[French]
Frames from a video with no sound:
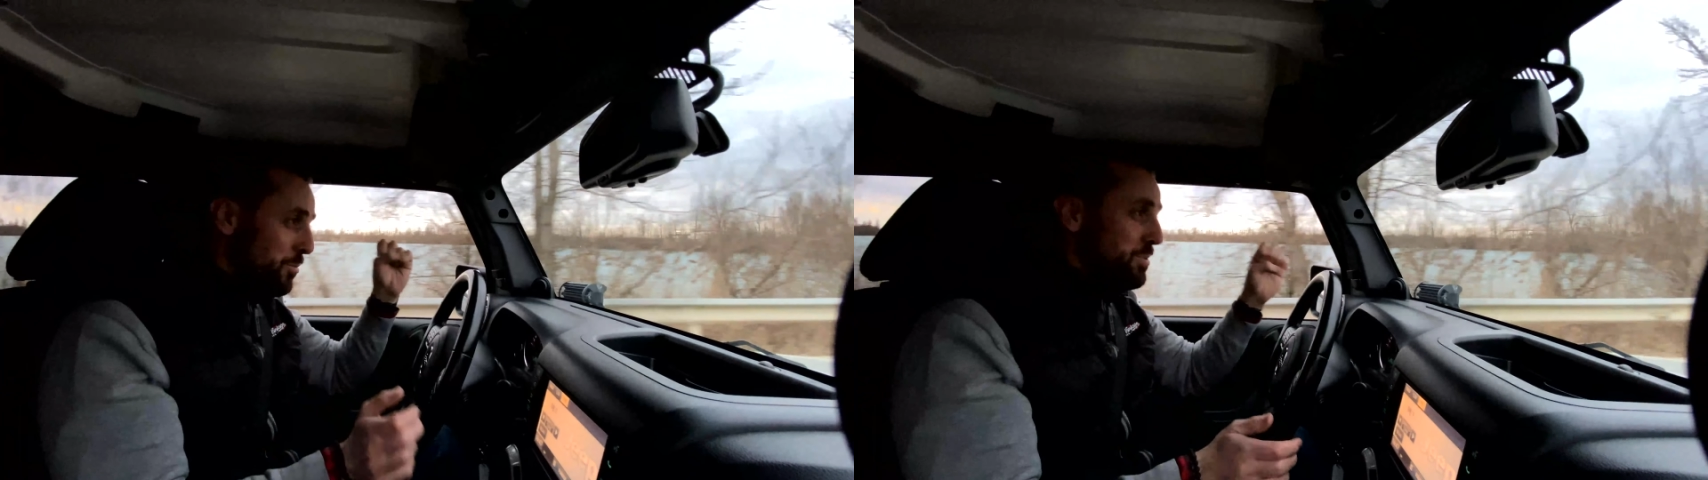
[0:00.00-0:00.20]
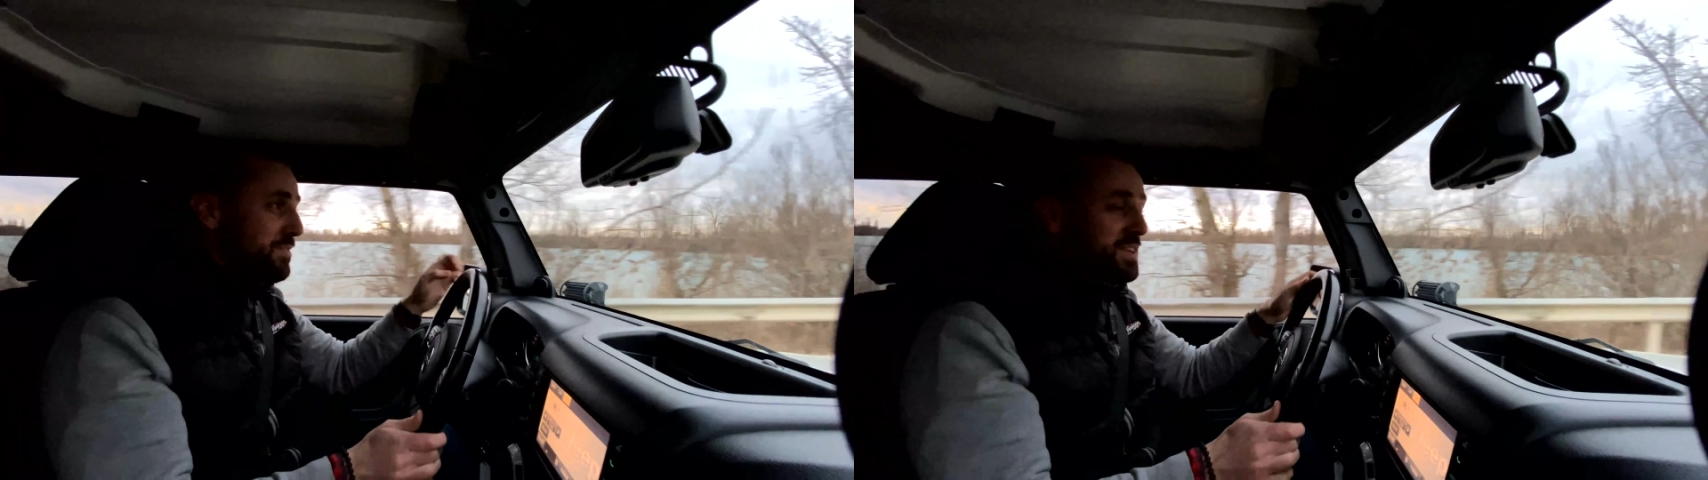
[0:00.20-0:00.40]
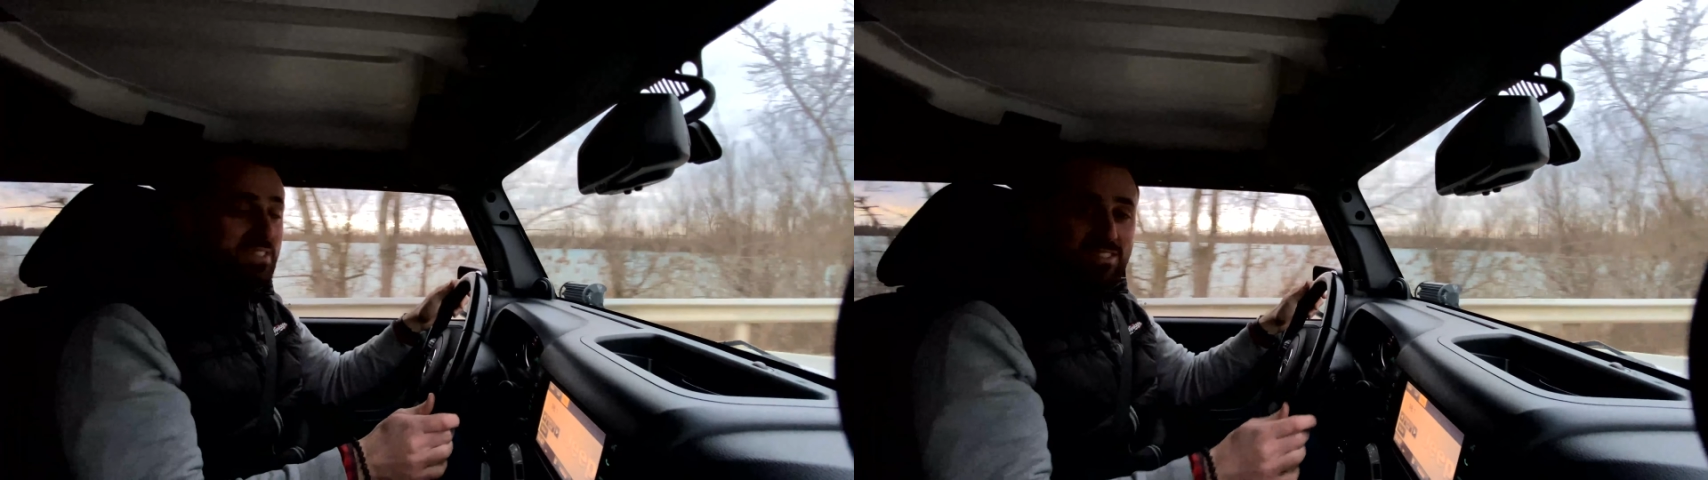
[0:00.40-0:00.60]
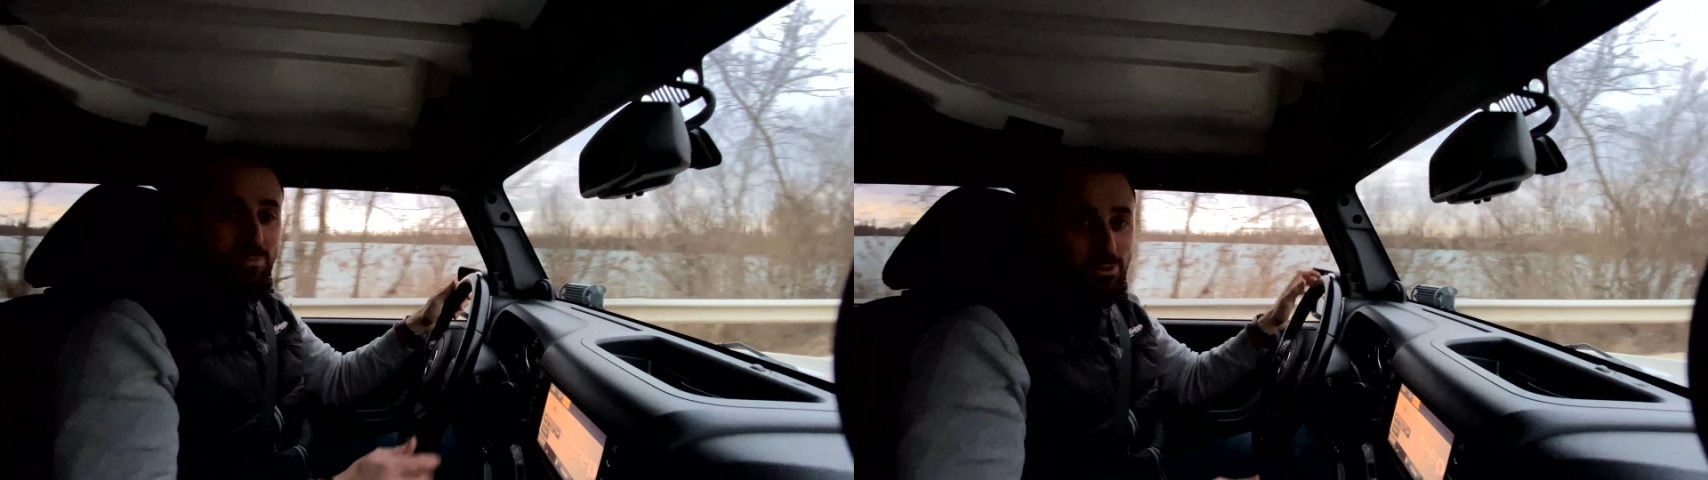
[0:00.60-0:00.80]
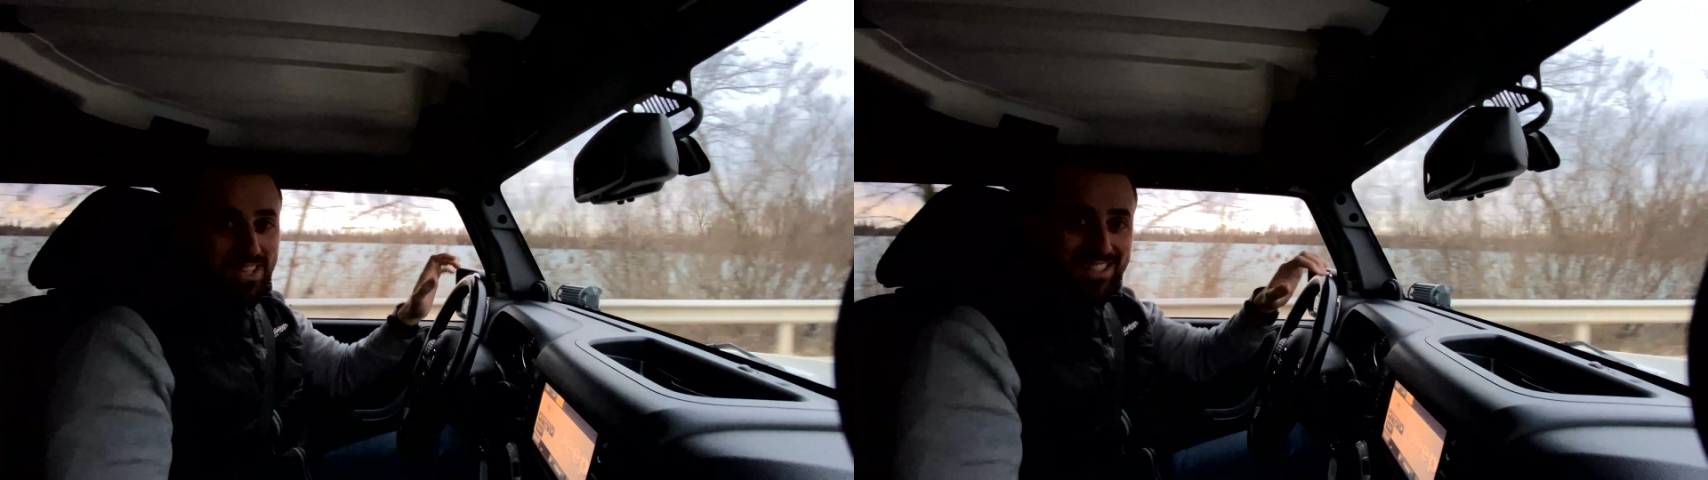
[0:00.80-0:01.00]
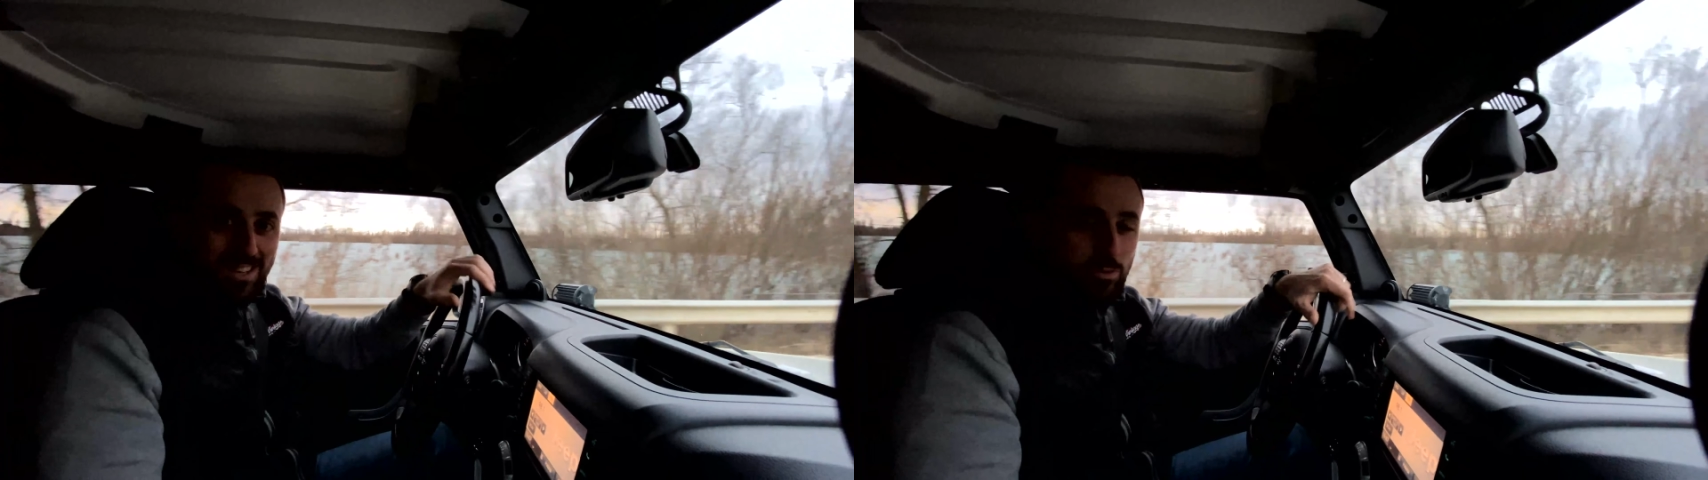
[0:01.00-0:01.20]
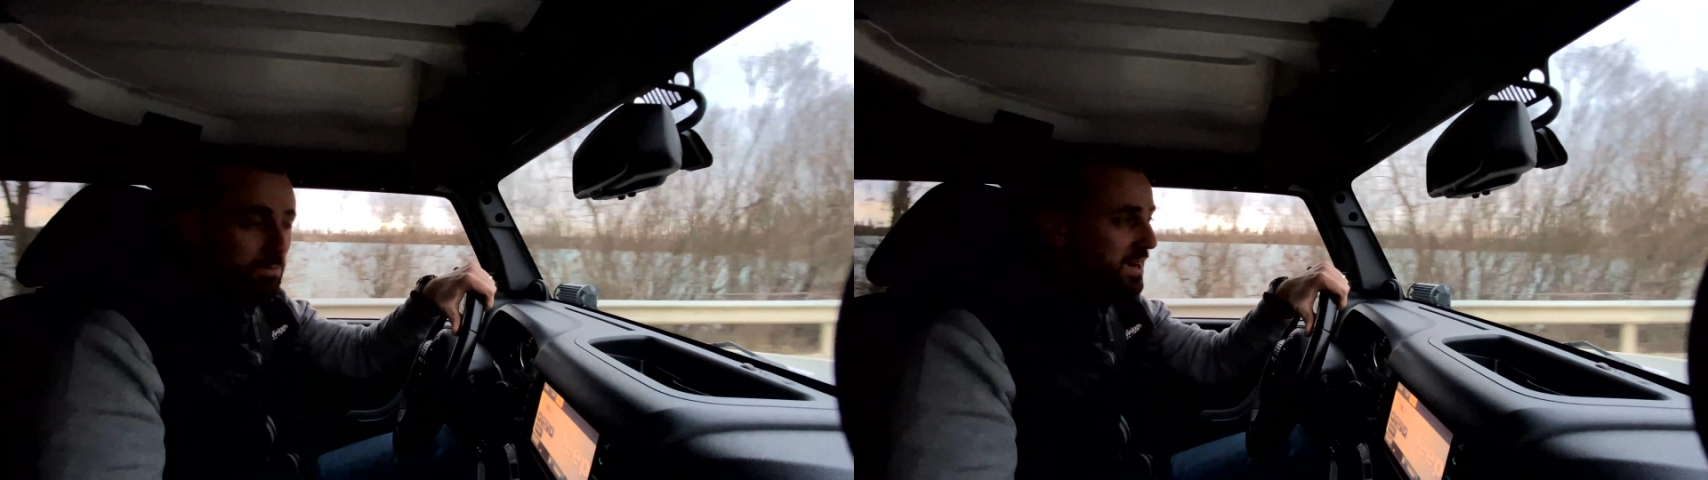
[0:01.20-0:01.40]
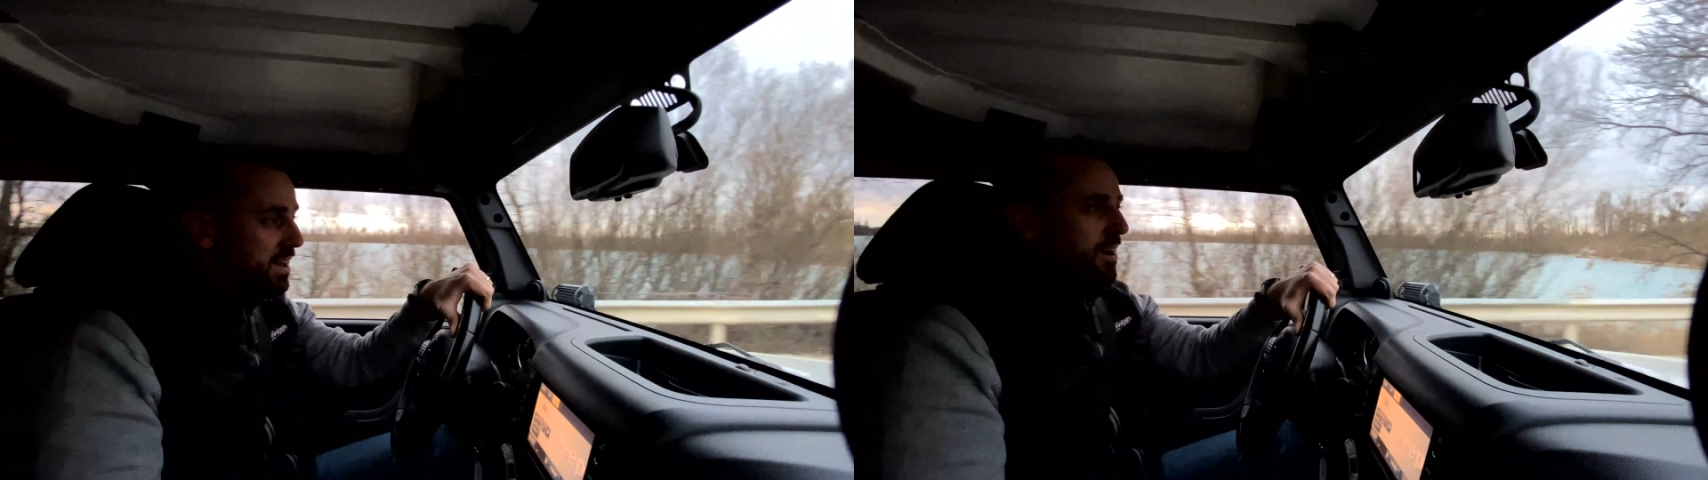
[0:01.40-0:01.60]
peut effectivement
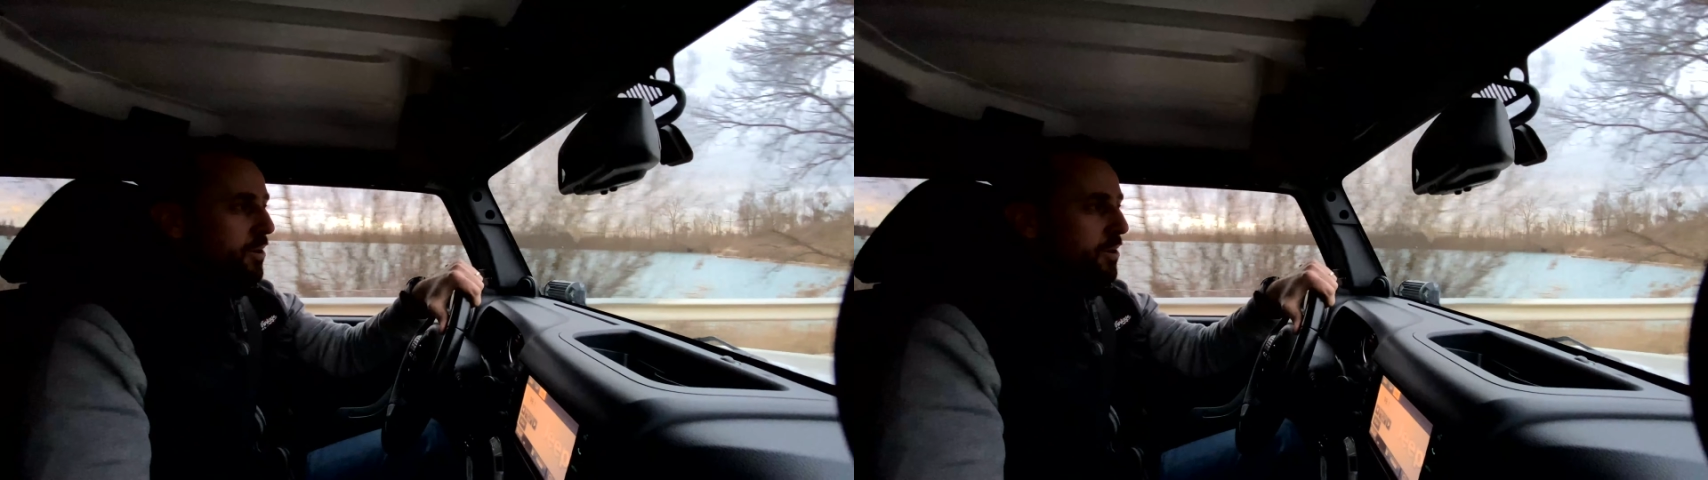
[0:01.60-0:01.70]
désaccoupler.